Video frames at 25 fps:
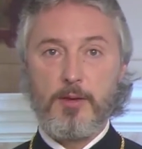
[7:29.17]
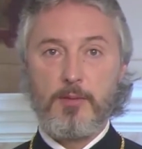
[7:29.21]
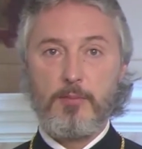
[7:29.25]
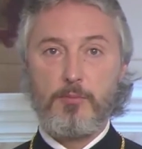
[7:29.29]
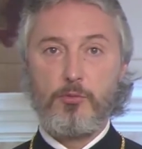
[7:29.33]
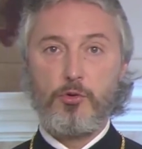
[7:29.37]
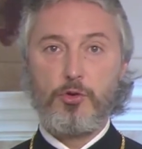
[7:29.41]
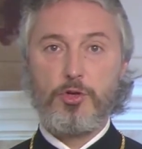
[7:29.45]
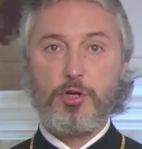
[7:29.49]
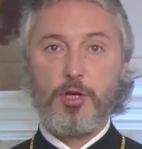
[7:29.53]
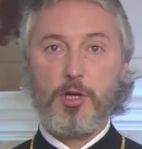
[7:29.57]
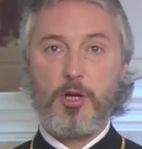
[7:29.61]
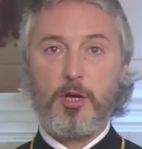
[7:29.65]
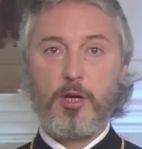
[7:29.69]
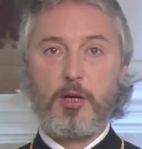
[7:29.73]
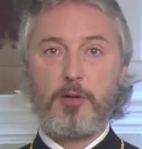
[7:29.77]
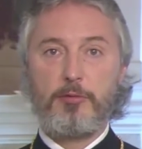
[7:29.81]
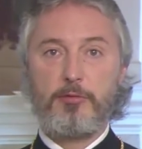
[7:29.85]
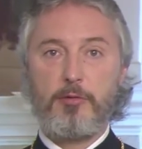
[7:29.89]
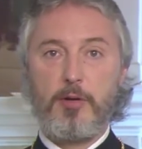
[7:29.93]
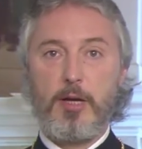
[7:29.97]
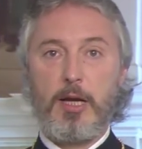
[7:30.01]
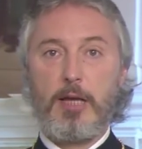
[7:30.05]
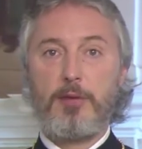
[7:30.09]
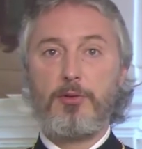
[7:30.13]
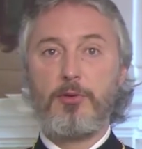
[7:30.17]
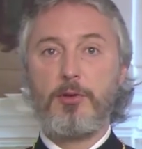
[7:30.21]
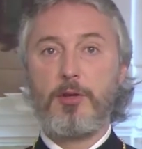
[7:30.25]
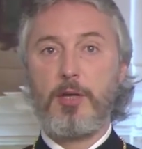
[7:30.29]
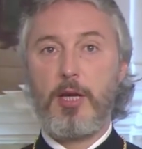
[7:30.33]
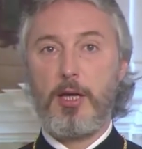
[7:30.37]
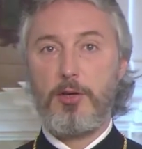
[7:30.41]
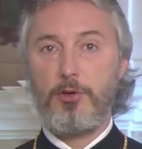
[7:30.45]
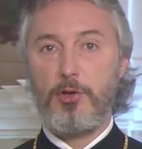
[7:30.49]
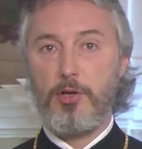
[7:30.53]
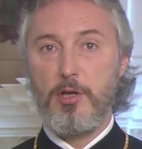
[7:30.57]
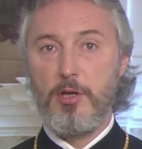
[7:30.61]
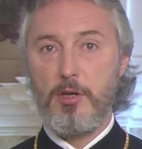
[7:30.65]
мучеников
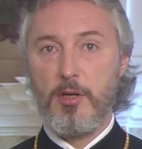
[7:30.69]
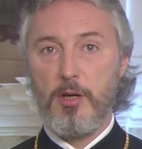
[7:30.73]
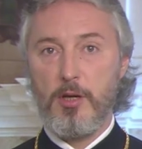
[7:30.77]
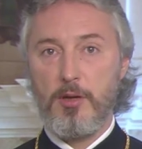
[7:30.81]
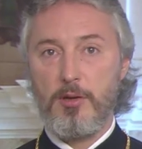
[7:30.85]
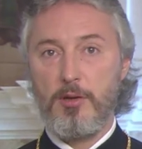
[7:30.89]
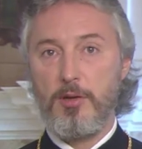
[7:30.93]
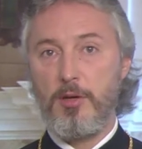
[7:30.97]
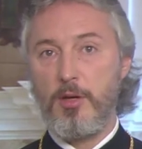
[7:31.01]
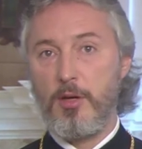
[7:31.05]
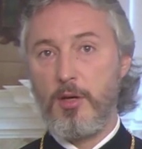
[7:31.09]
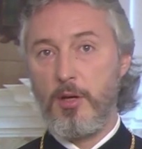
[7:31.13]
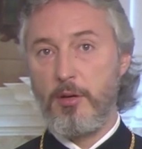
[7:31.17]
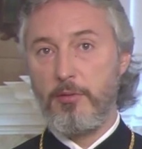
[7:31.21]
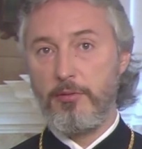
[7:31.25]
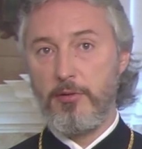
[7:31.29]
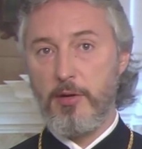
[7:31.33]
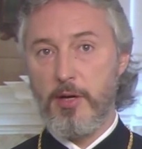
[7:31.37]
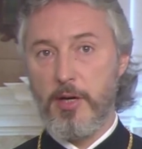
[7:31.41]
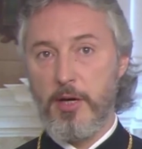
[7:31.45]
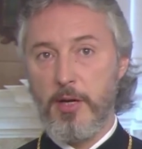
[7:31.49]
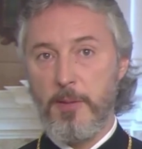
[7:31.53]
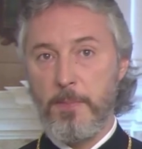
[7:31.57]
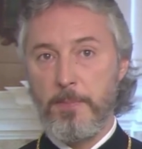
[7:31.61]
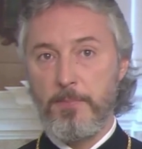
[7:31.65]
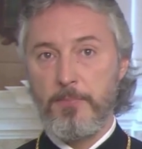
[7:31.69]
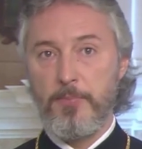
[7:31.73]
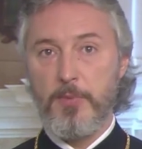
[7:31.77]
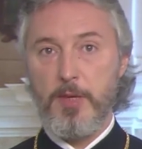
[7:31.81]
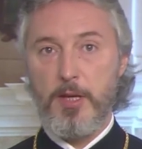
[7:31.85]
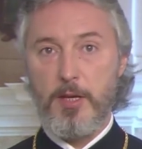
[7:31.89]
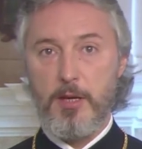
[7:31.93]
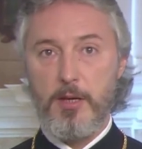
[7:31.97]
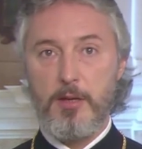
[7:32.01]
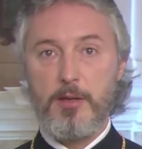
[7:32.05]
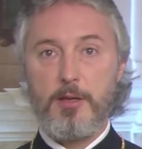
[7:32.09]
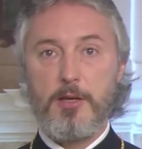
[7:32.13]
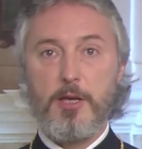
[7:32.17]
Антонина, Никифора
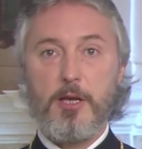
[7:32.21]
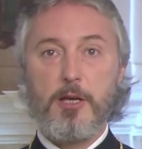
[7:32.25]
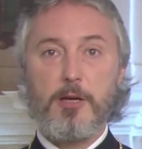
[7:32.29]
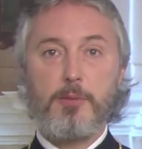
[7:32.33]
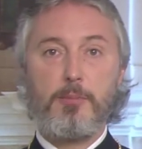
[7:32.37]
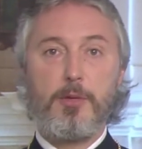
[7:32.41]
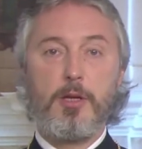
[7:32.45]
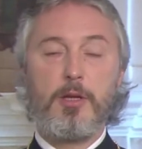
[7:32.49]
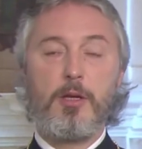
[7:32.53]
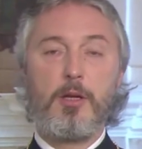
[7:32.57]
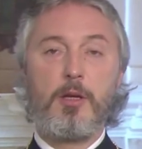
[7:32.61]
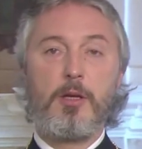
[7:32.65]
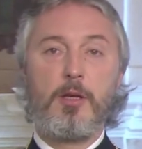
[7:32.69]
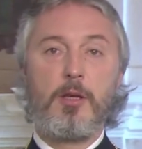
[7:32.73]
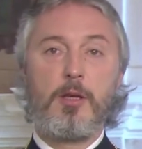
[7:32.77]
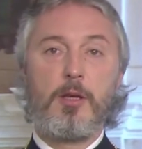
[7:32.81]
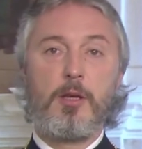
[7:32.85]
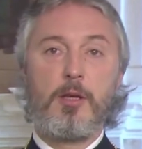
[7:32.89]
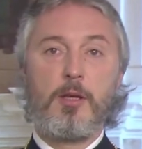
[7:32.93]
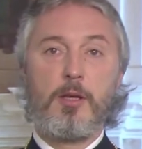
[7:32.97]
и Германа,